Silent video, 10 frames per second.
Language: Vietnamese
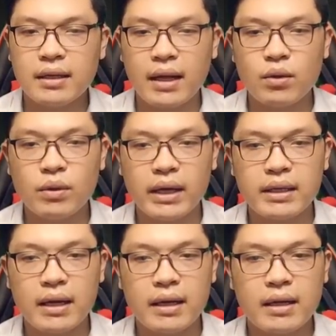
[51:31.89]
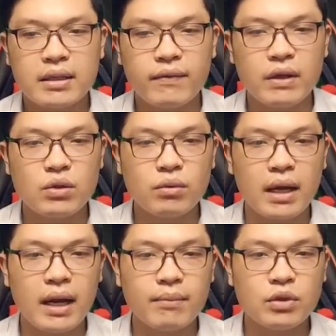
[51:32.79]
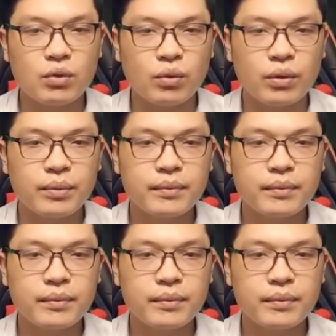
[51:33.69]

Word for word: Thái thú đại nhân sẽ vì chúng ta làm chủ.